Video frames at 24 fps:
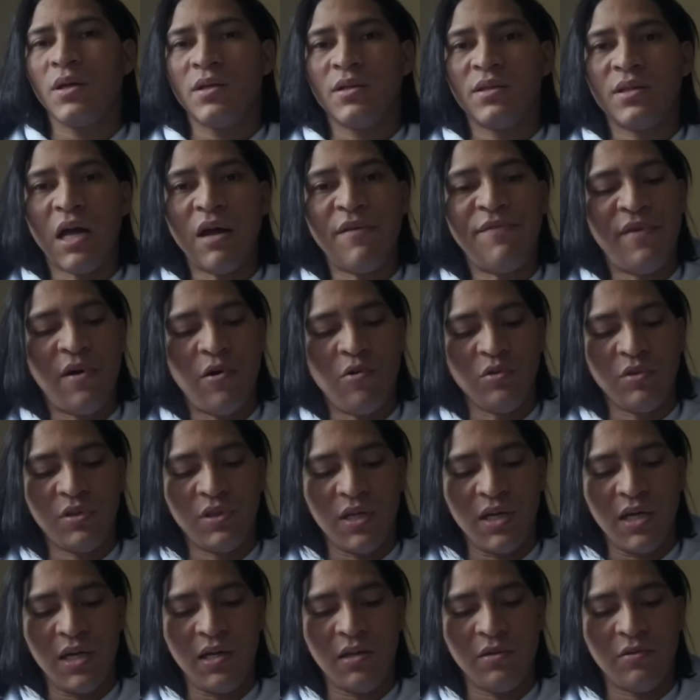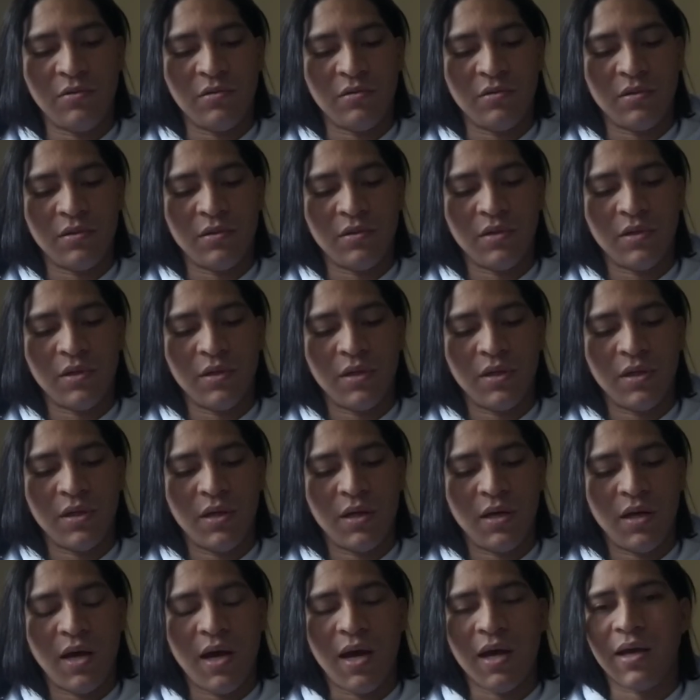tá faltando
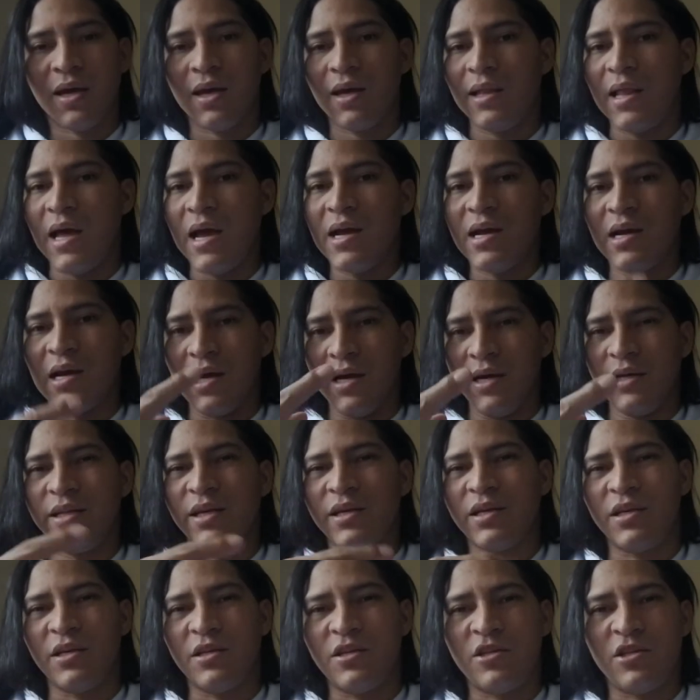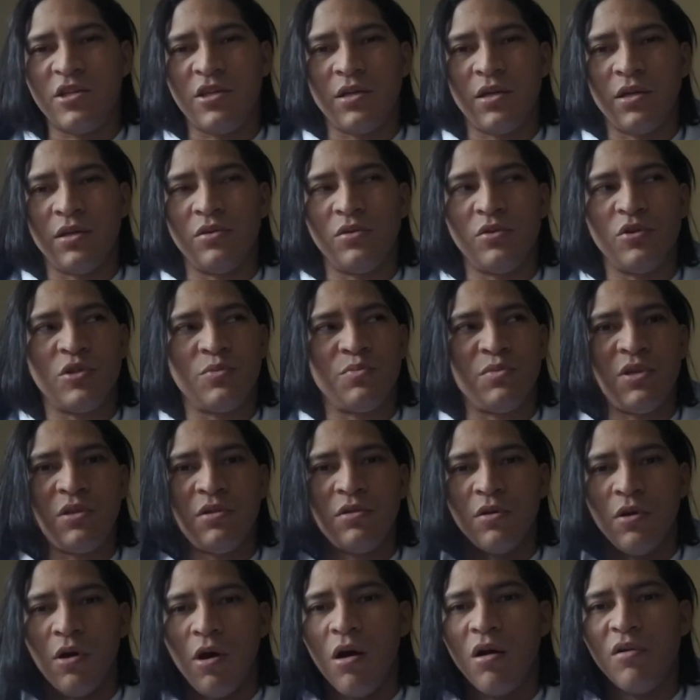aquela gana que tinha em
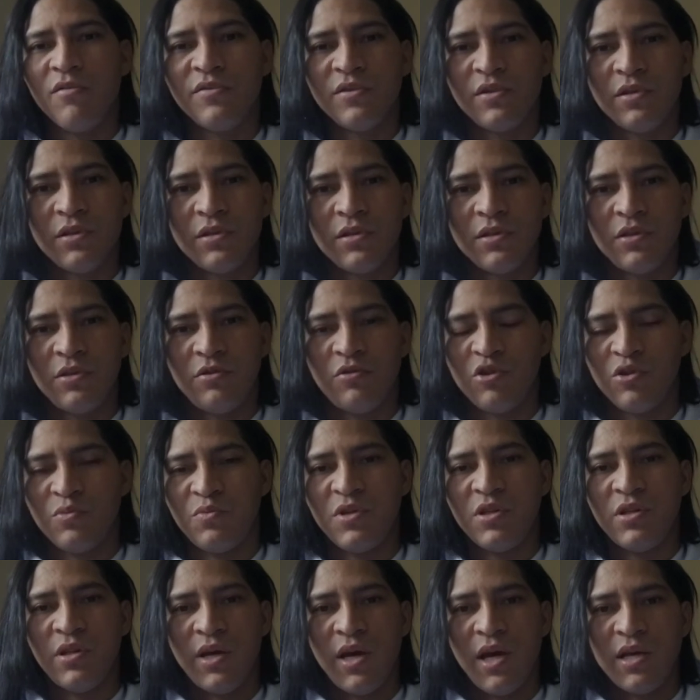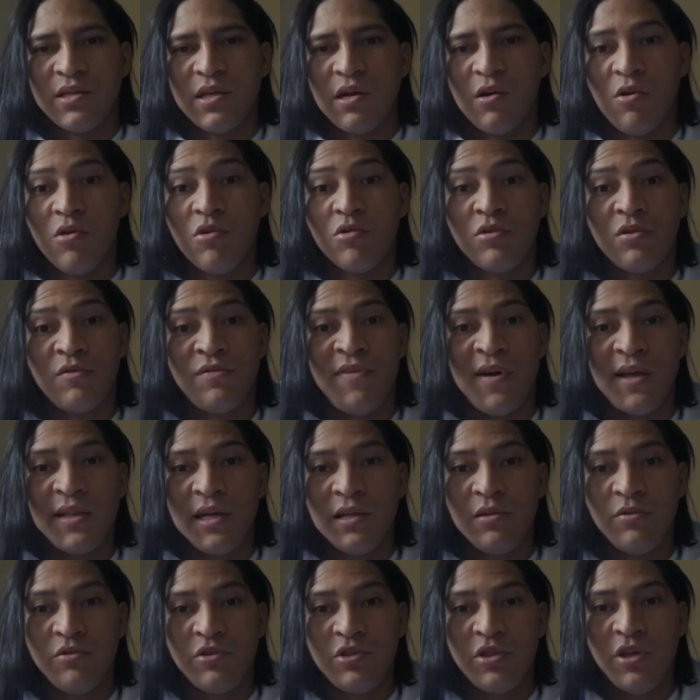2009 e 2010. Agora eu tô
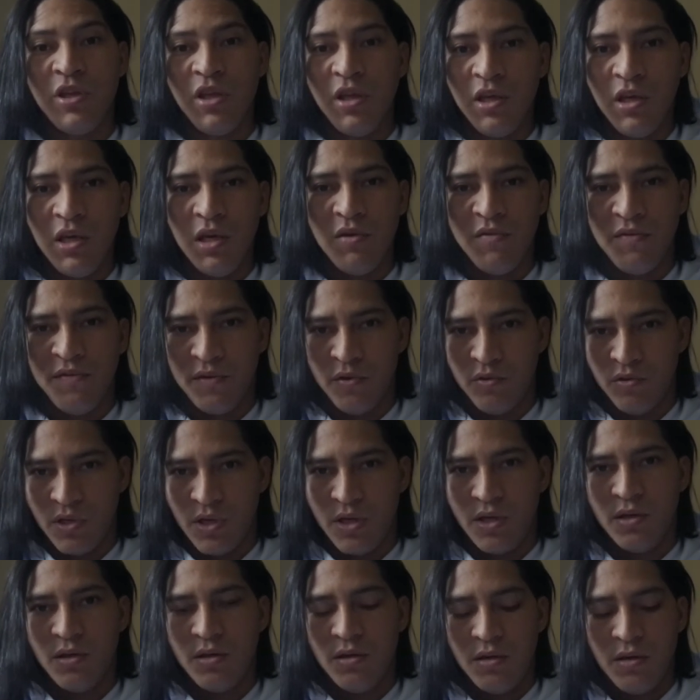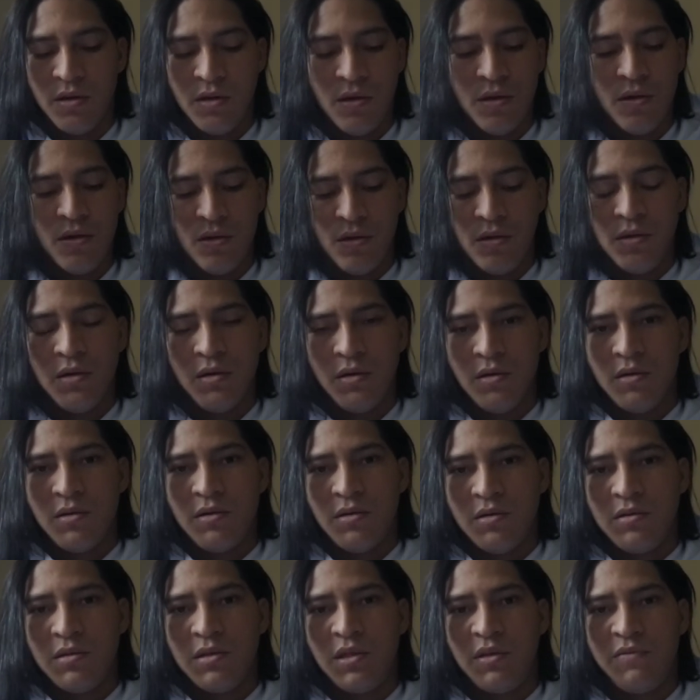falando de nível, né?
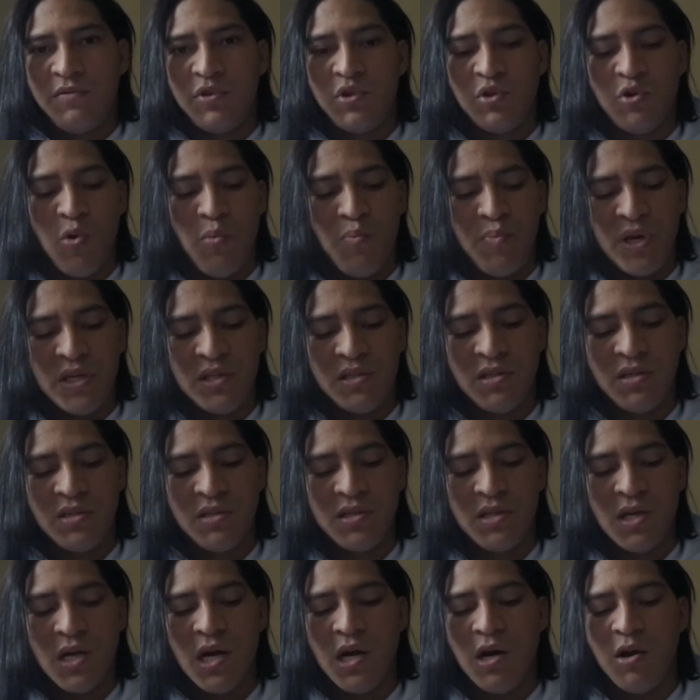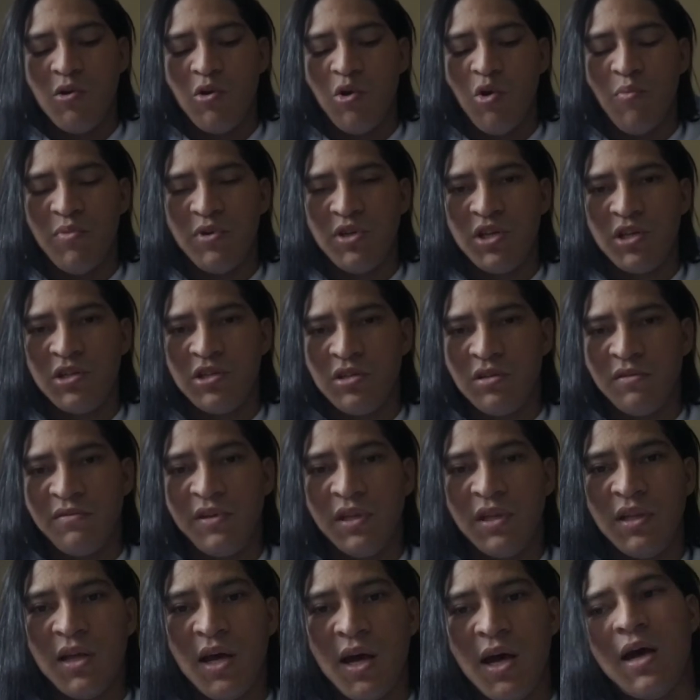Nível de competição,
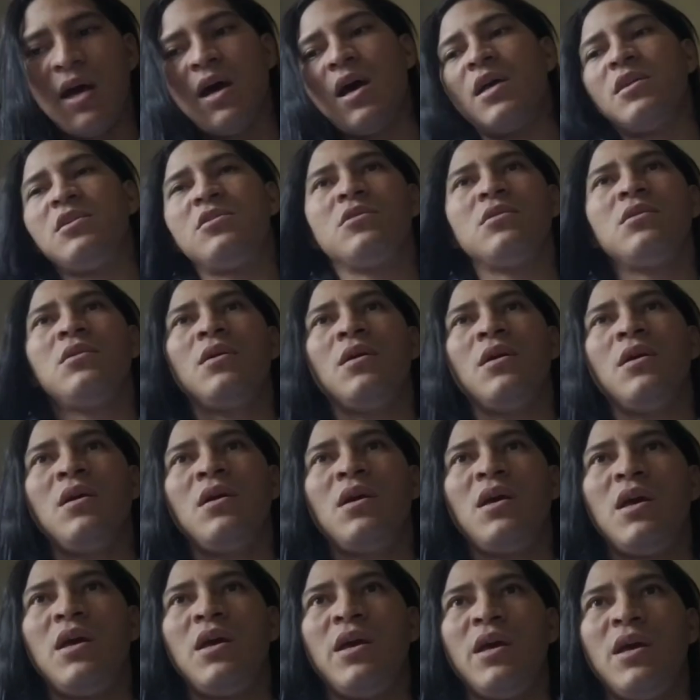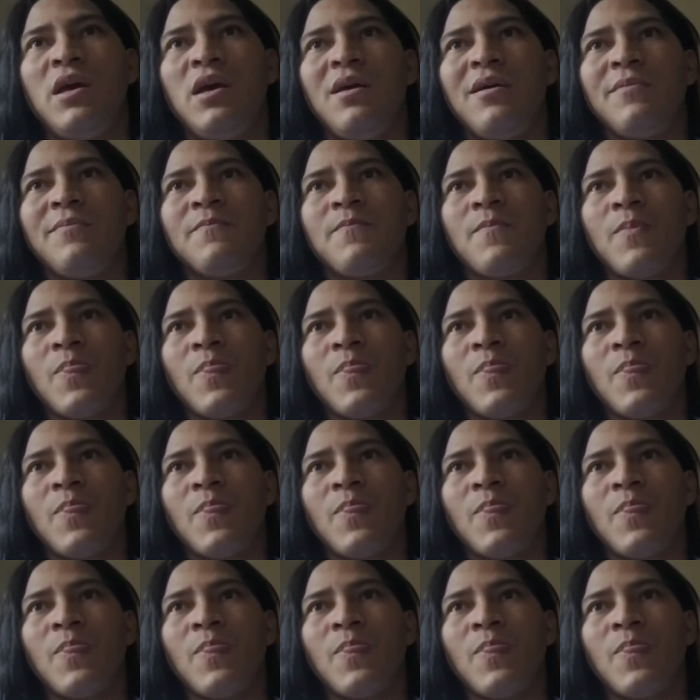objetividade, é,